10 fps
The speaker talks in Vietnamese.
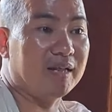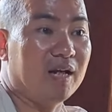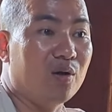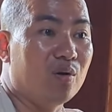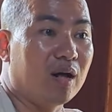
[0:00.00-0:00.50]
tiền
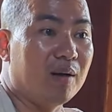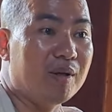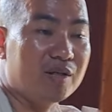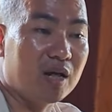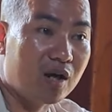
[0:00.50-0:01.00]
là đồi cả
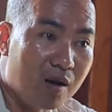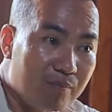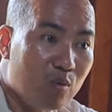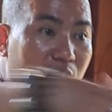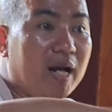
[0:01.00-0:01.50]
mình sợ nó ập
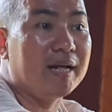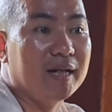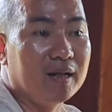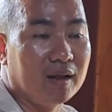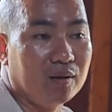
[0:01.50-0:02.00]
một cái
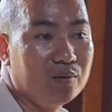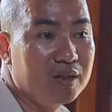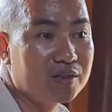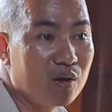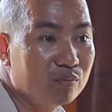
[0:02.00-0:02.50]
đến là coi
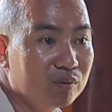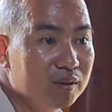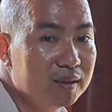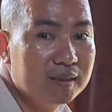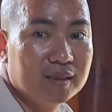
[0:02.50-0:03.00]
như xong
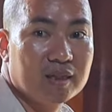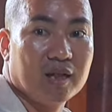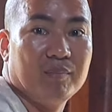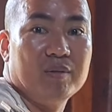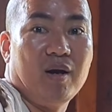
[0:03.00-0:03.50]

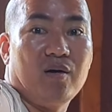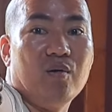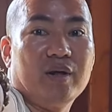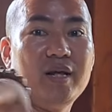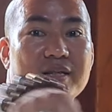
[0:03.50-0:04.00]
là mình bảo
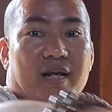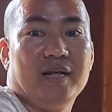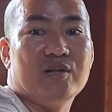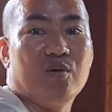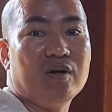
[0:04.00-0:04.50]
ông kia dạy
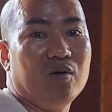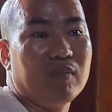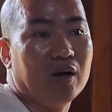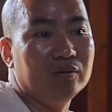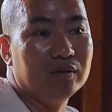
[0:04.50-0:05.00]
để trốn ông
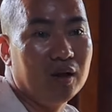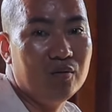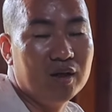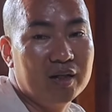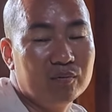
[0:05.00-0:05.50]
bảo
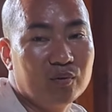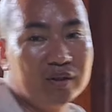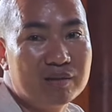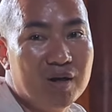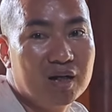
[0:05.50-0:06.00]
ông lên ông có
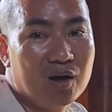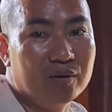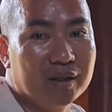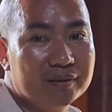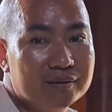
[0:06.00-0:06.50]
tính bơ câu
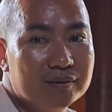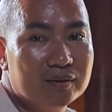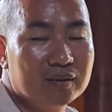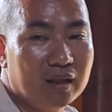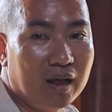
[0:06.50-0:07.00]
này
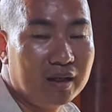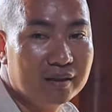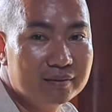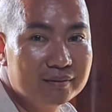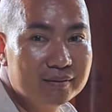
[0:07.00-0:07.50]
ăn đây
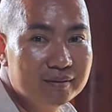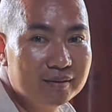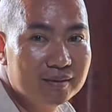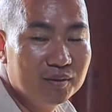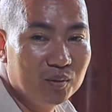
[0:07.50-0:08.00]

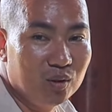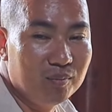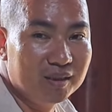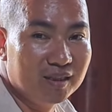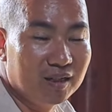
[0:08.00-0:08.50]
có
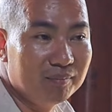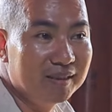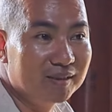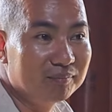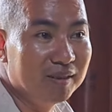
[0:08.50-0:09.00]
mà giờ
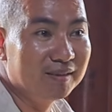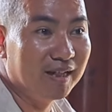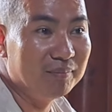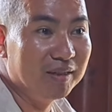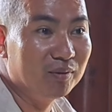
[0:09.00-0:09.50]
mình mình
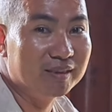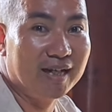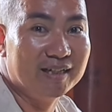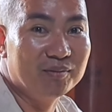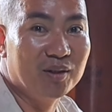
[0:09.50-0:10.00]
dạy mình có
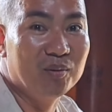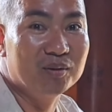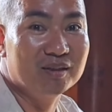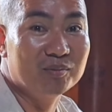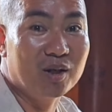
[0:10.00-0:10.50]
chạy cũng đâu
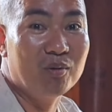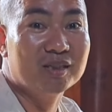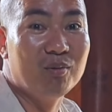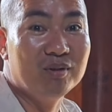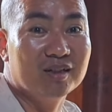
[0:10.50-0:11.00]
cũng đâu có
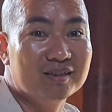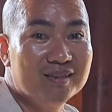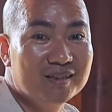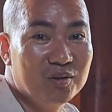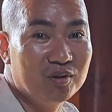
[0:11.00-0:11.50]
sống được
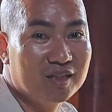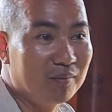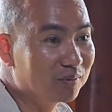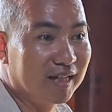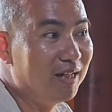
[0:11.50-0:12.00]
nó có sập
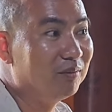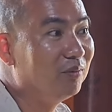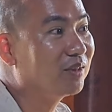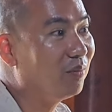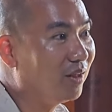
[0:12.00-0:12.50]
chạy cũng
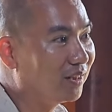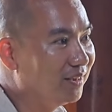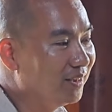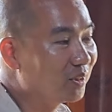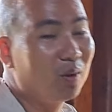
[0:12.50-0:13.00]
không sống được
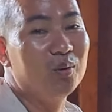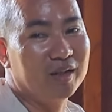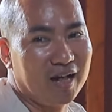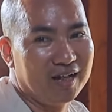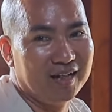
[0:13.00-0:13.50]
thôi
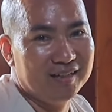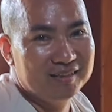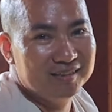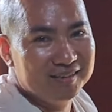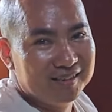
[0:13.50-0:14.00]
kệ nó đi
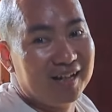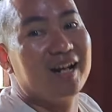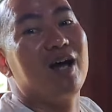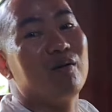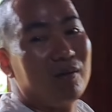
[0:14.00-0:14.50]
đó là
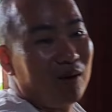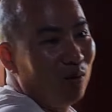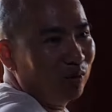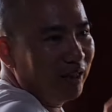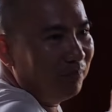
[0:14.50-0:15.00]
lão nào lão
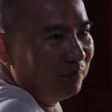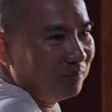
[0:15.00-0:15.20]
ngủ tiếp